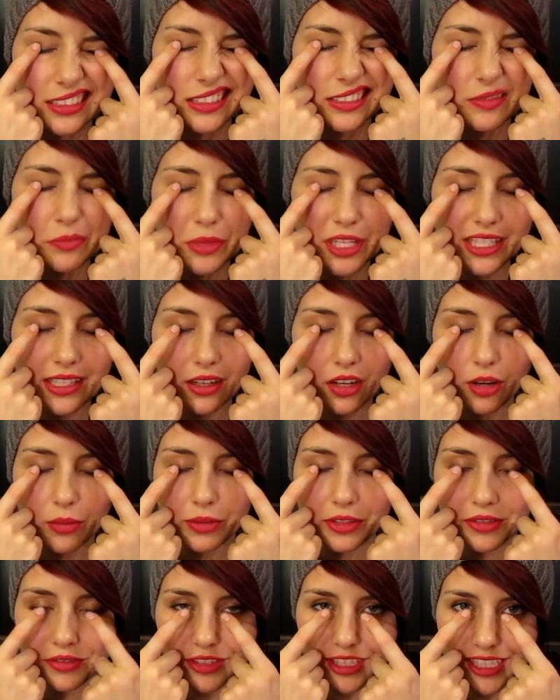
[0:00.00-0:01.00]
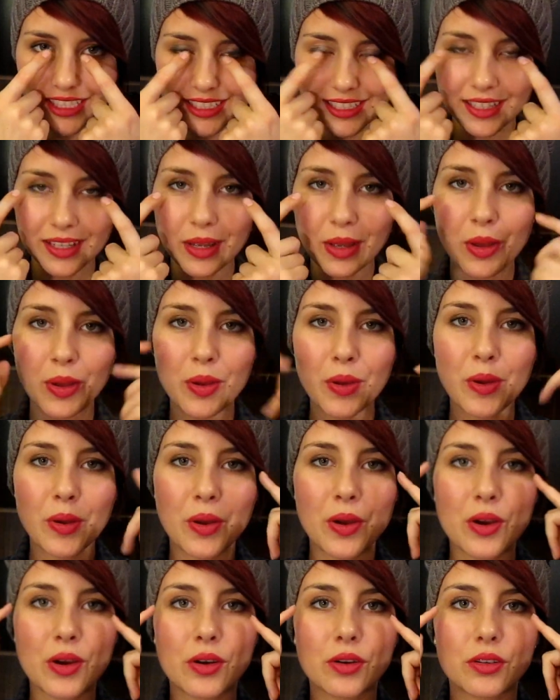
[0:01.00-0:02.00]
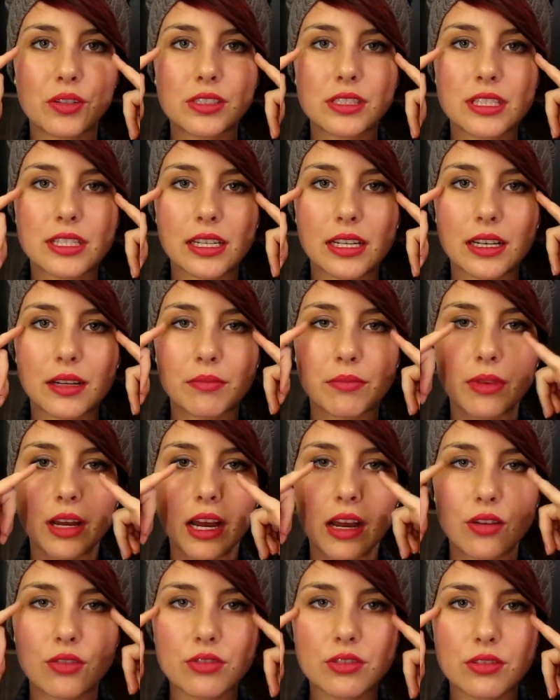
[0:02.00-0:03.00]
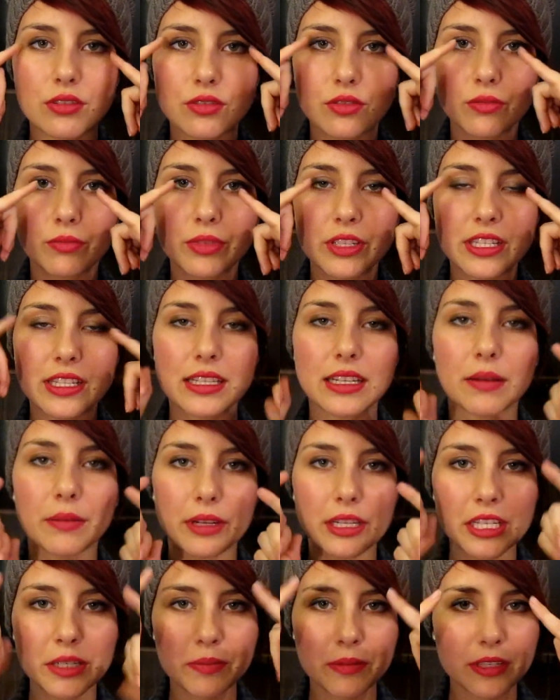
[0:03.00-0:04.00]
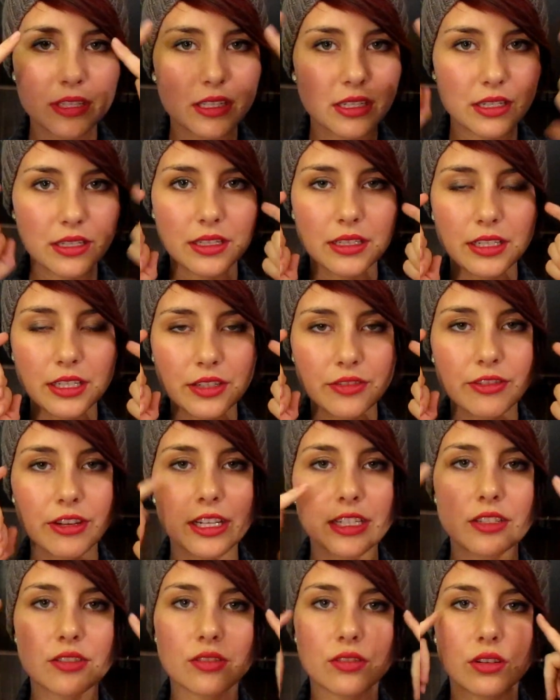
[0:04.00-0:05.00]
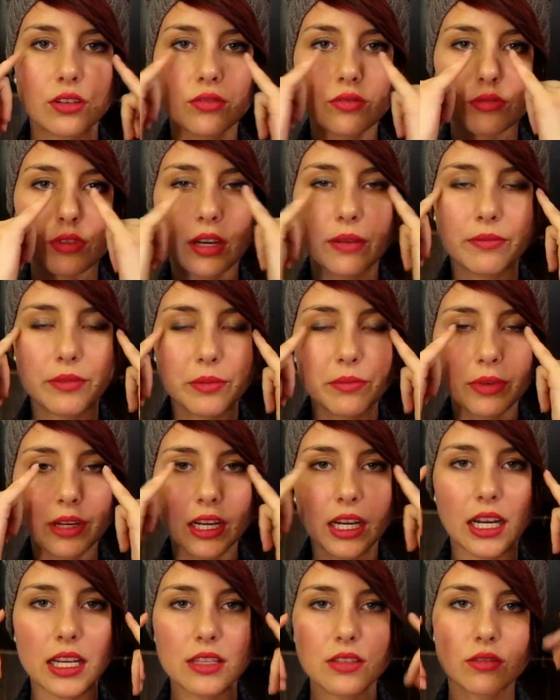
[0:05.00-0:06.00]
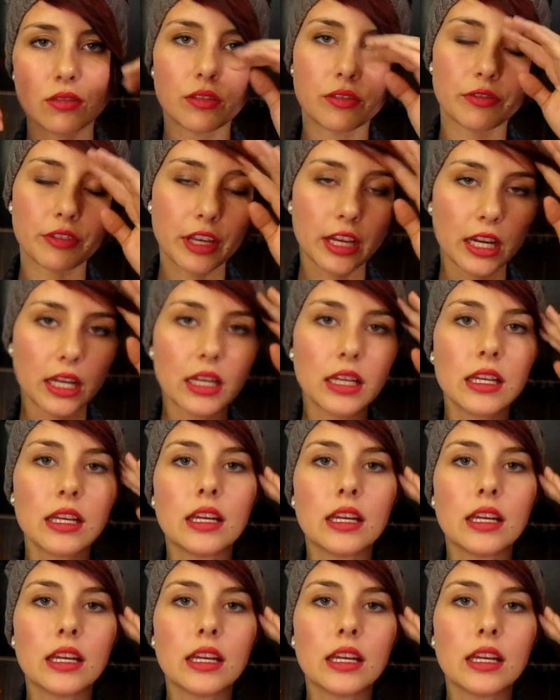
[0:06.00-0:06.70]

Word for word: Mr. Coppersfield und ähm, außen so ein bisschen, aber nicht bis in die Lidfalte, sondern nur am Wimpernkranz ungefähr,